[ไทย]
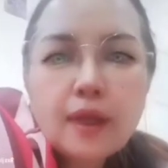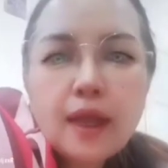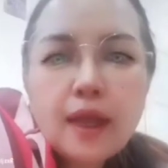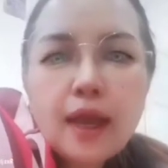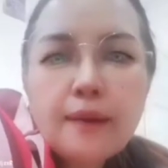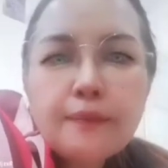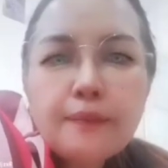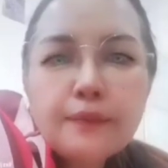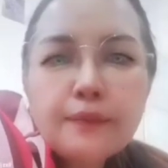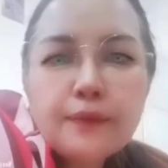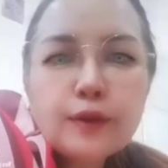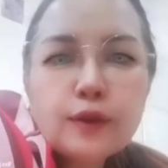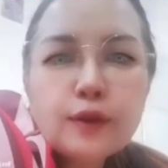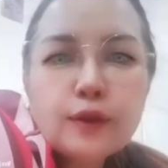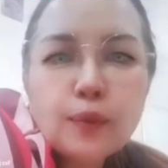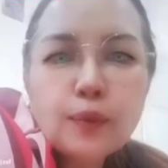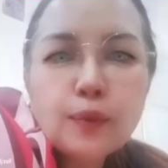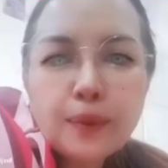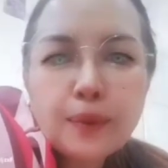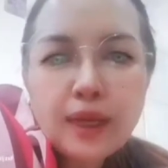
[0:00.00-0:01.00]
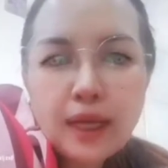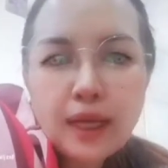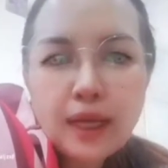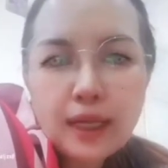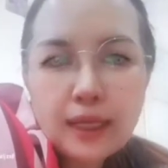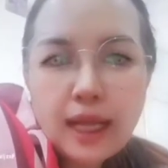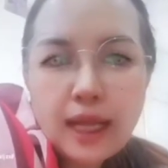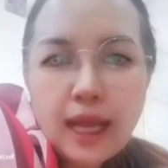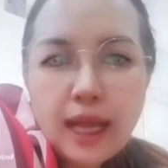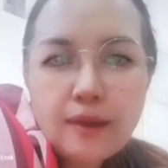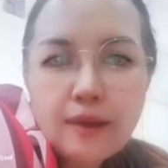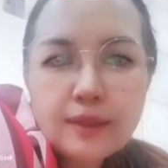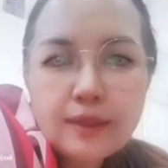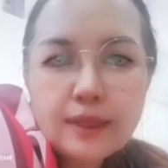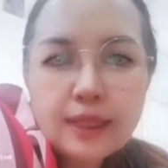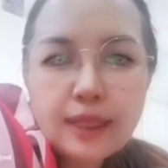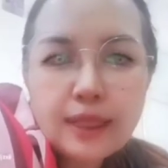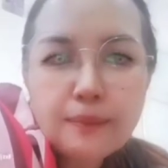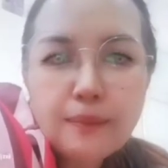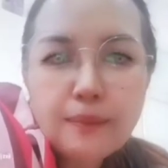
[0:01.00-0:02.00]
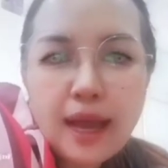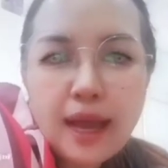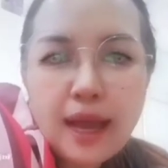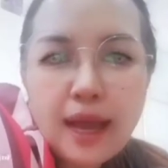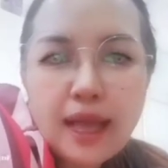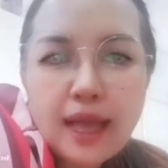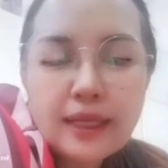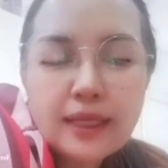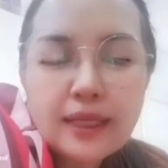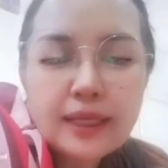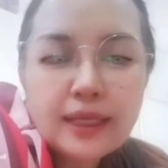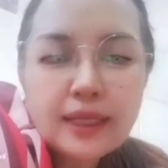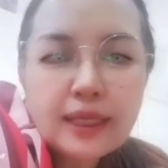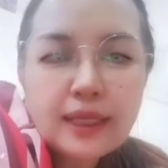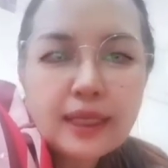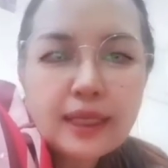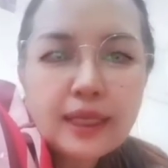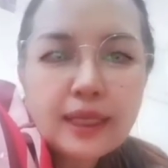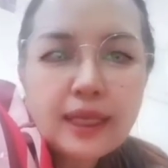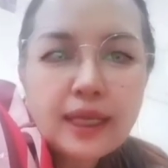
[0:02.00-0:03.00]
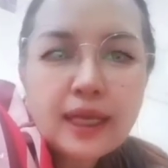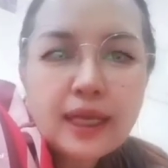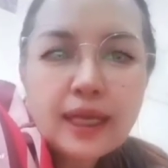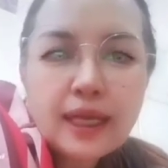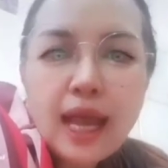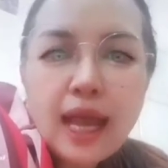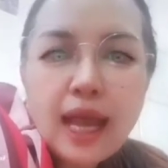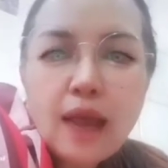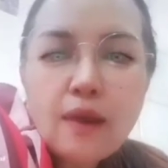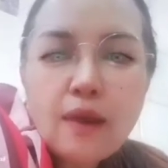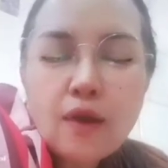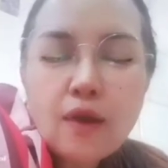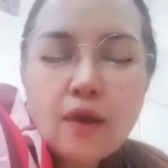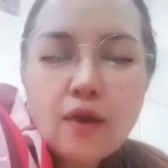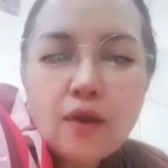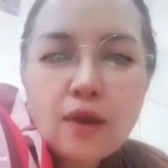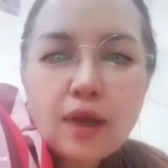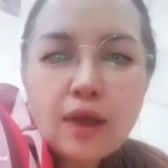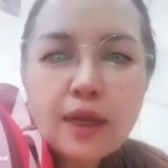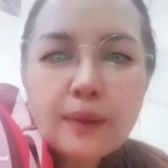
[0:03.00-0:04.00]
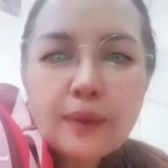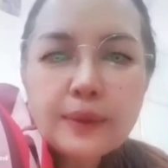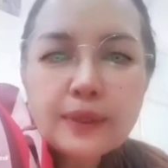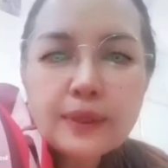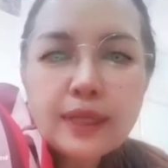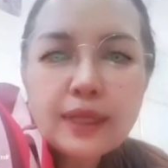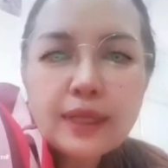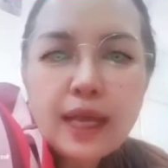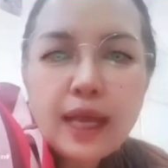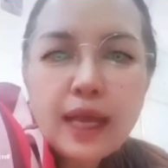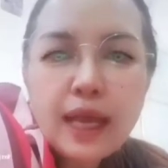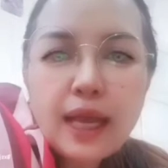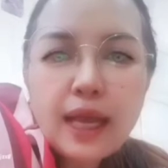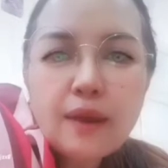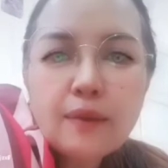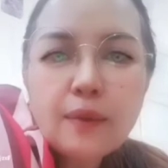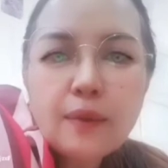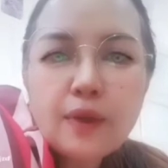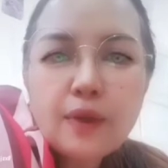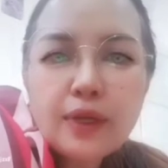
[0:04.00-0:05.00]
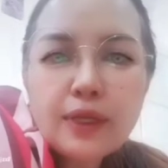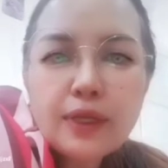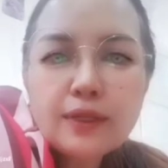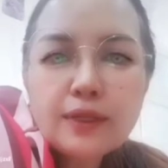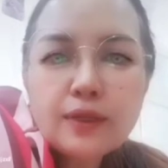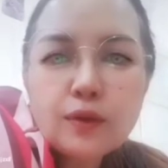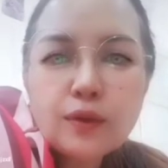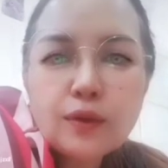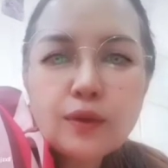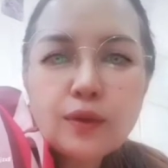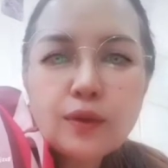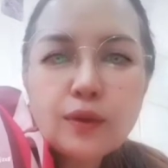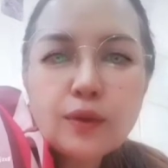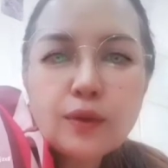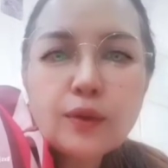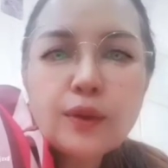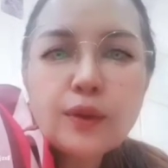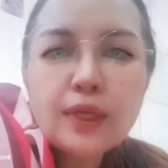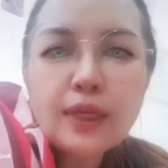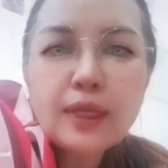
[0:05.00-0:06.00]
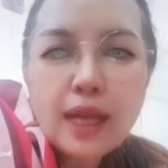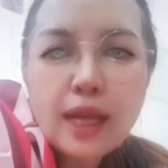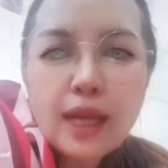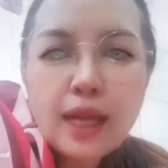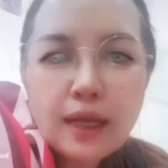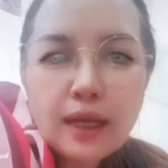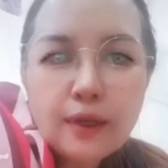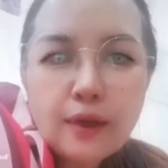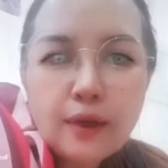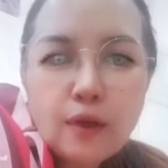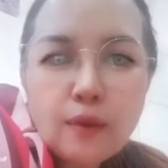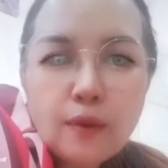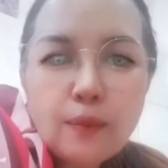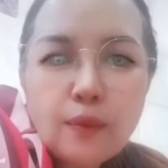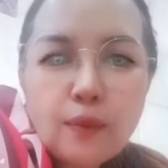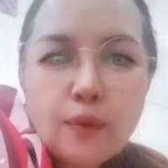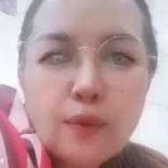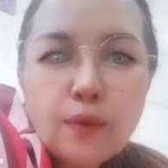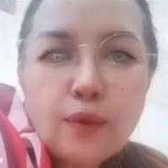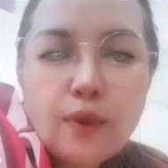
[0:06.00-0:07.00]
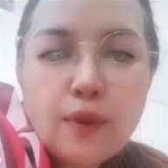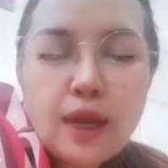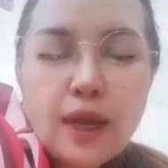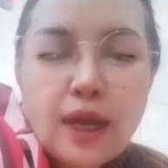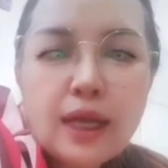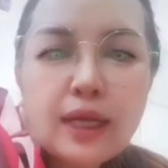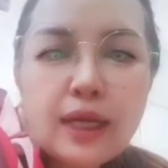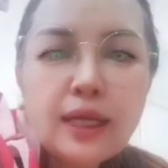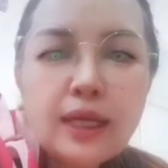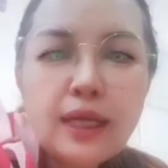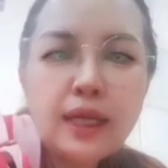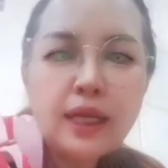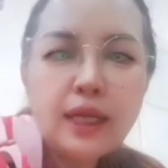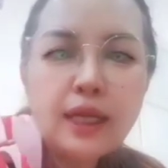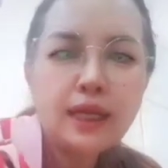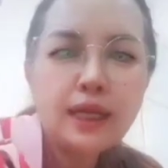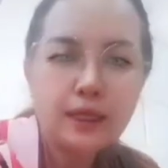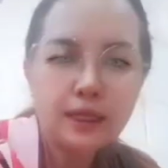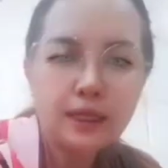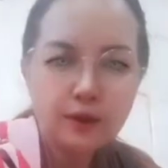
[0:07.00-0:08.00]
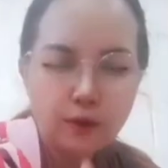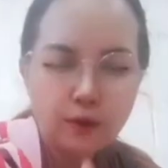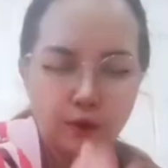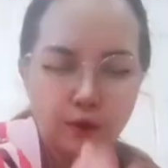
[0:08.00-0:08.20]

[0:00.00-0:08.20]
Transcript: คำจบขันข้าวใส่บาตรข้าวของข้าพเจ้าบริสุทธิ์ดุดดังดอกบัว ย